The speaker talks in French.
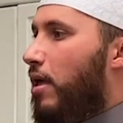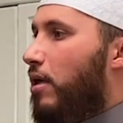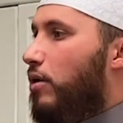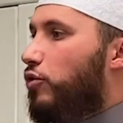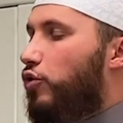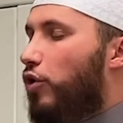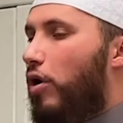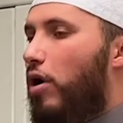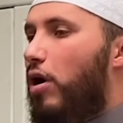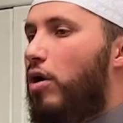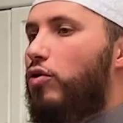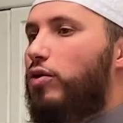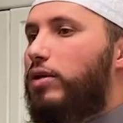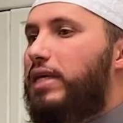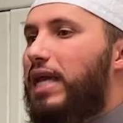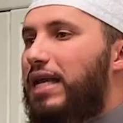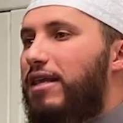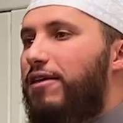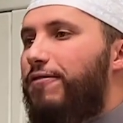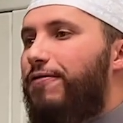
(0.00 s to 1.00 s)
Durant le
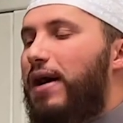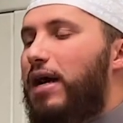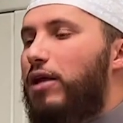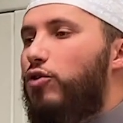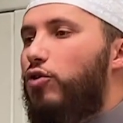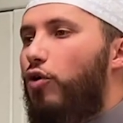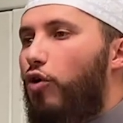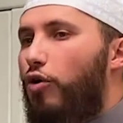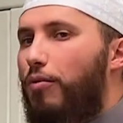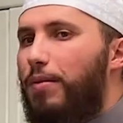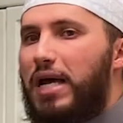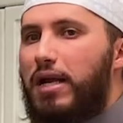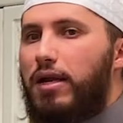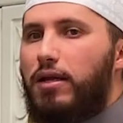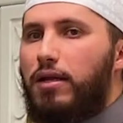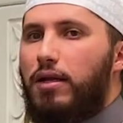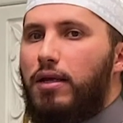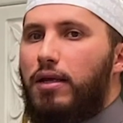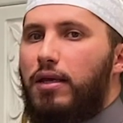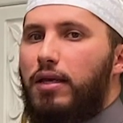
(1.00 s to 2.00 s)
califat de Omar
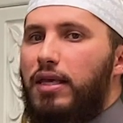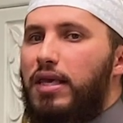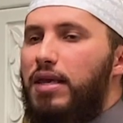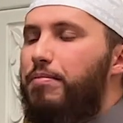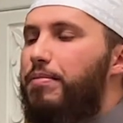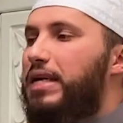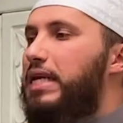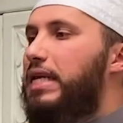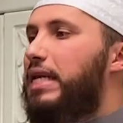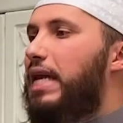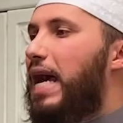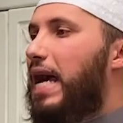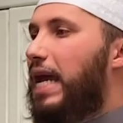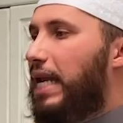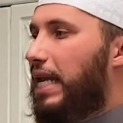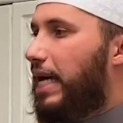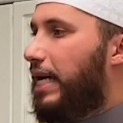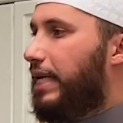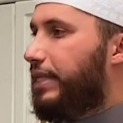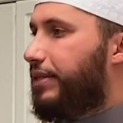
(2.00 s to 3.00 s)
ibn
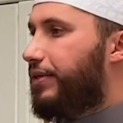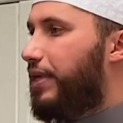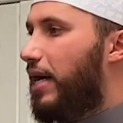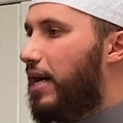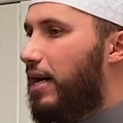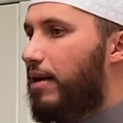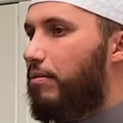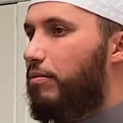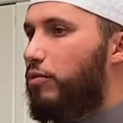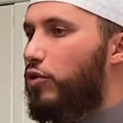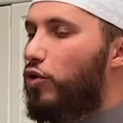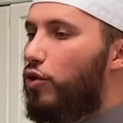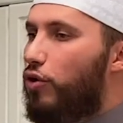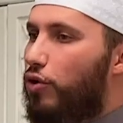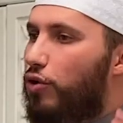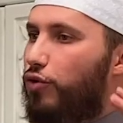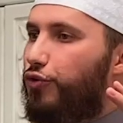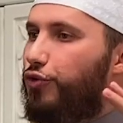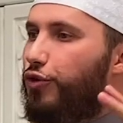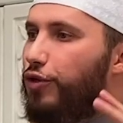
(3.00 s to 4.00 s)
al-Khattab,
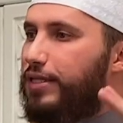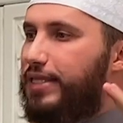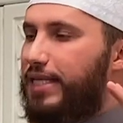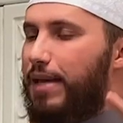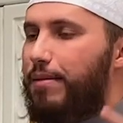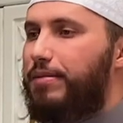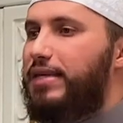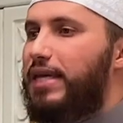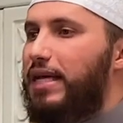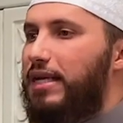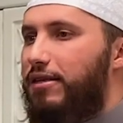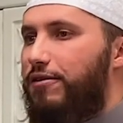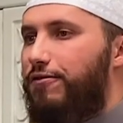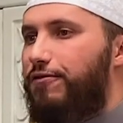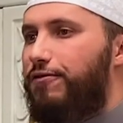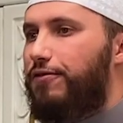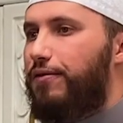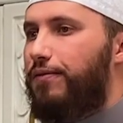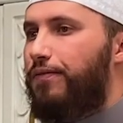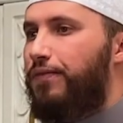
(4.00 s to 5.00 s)
le deuxième
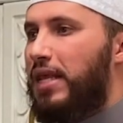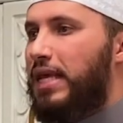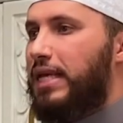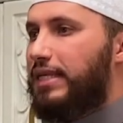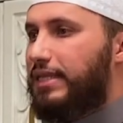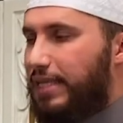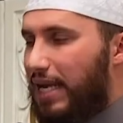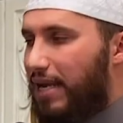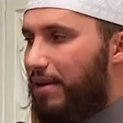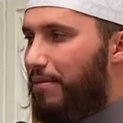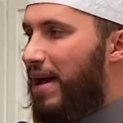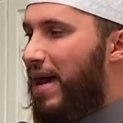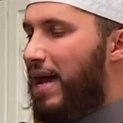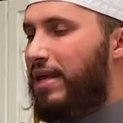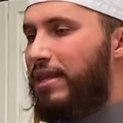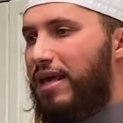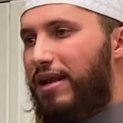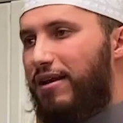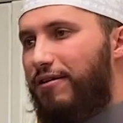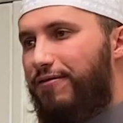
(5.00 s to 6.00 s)
calife,
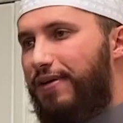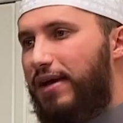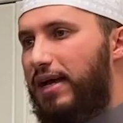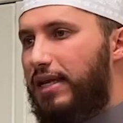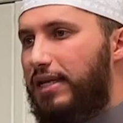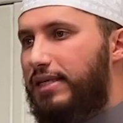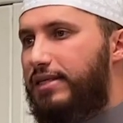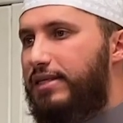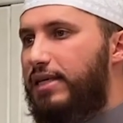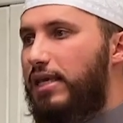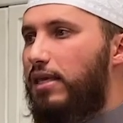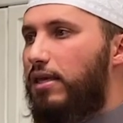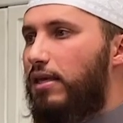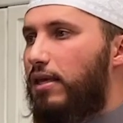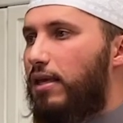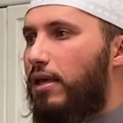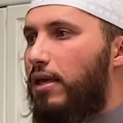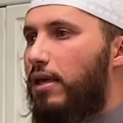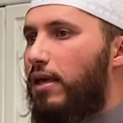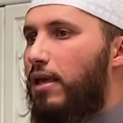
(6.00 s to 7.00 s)
Salman al-Farisi
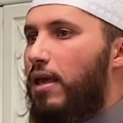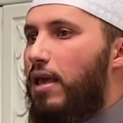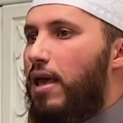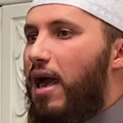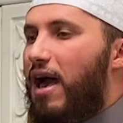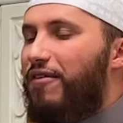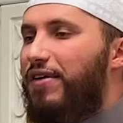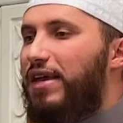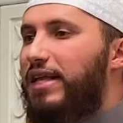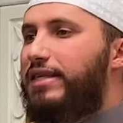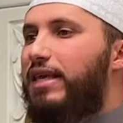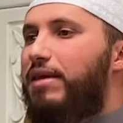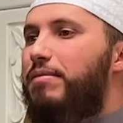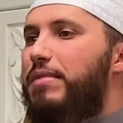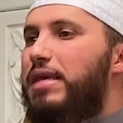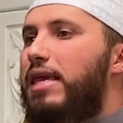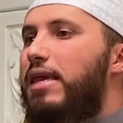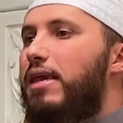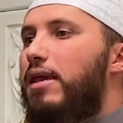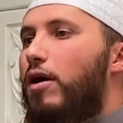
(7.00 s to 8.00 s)
avait été
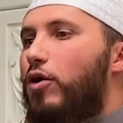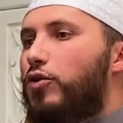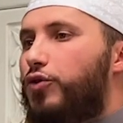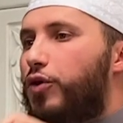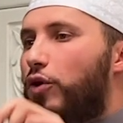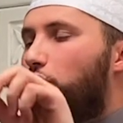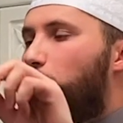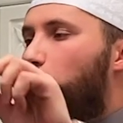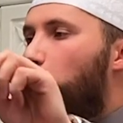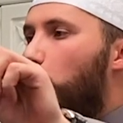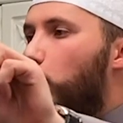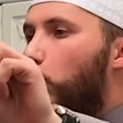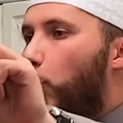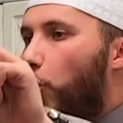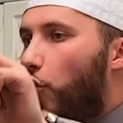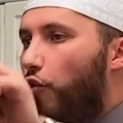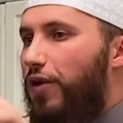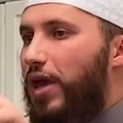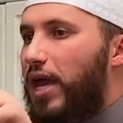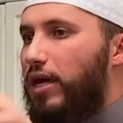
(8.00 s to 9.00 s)
mis en tant que
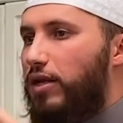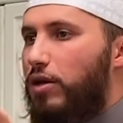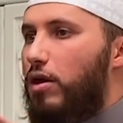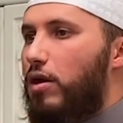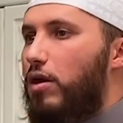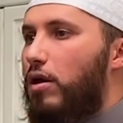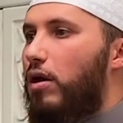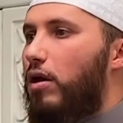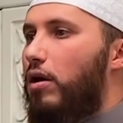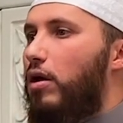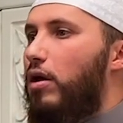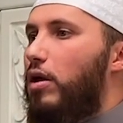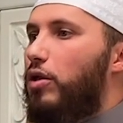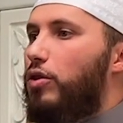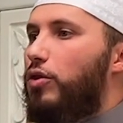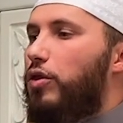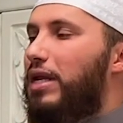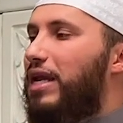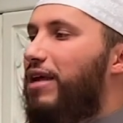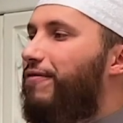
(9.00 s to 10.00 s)
gouverneur
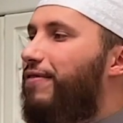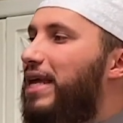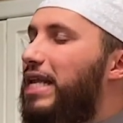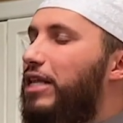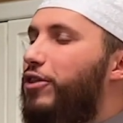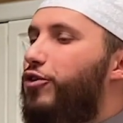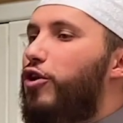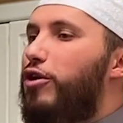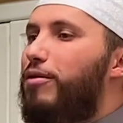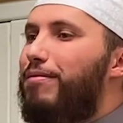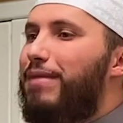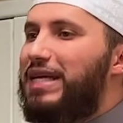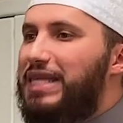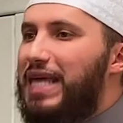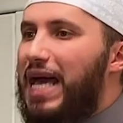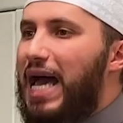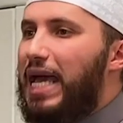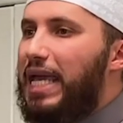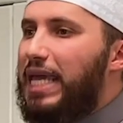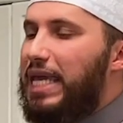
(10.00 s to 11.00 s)
dans la ville de
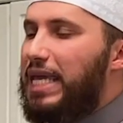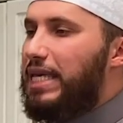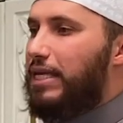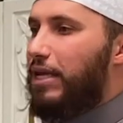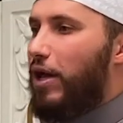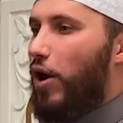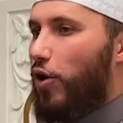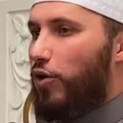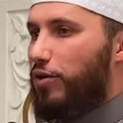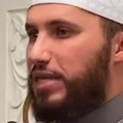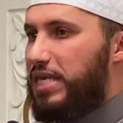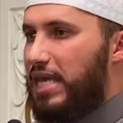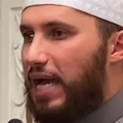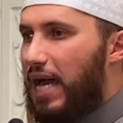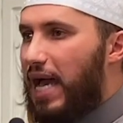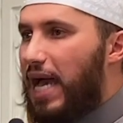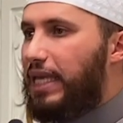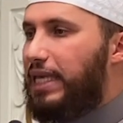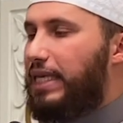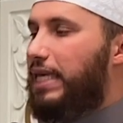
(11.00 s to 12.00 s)
Madain en
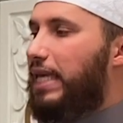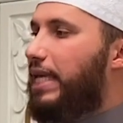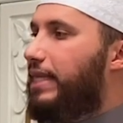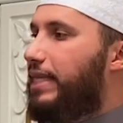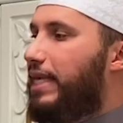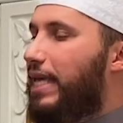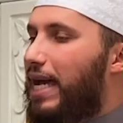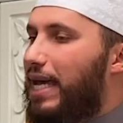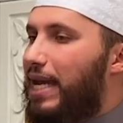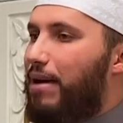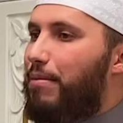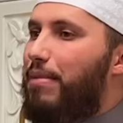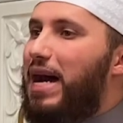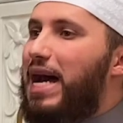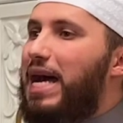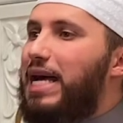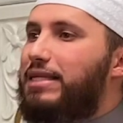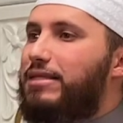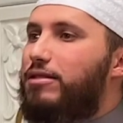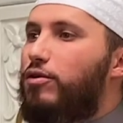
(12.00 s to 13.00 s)
Irak qui était à la
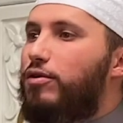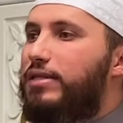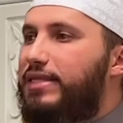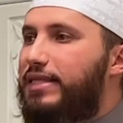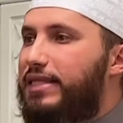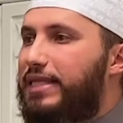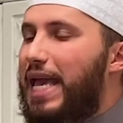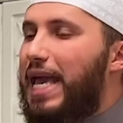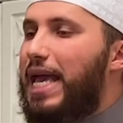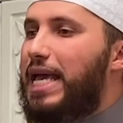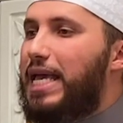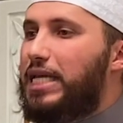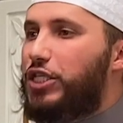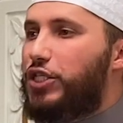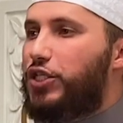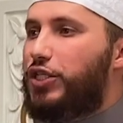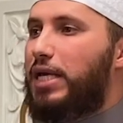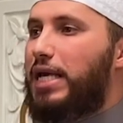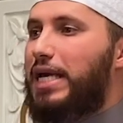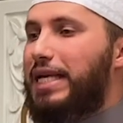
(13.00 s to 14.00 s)
base le
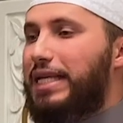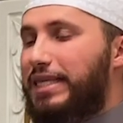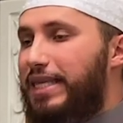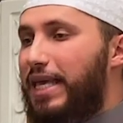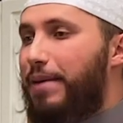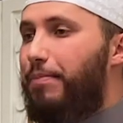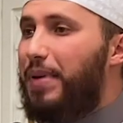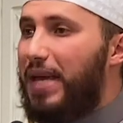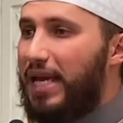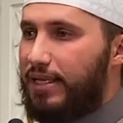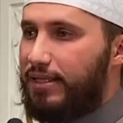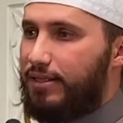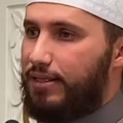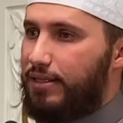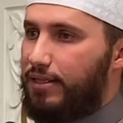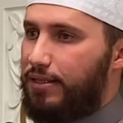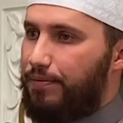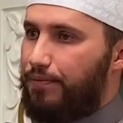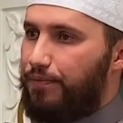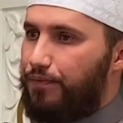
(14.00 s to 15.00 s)
siège des Perses.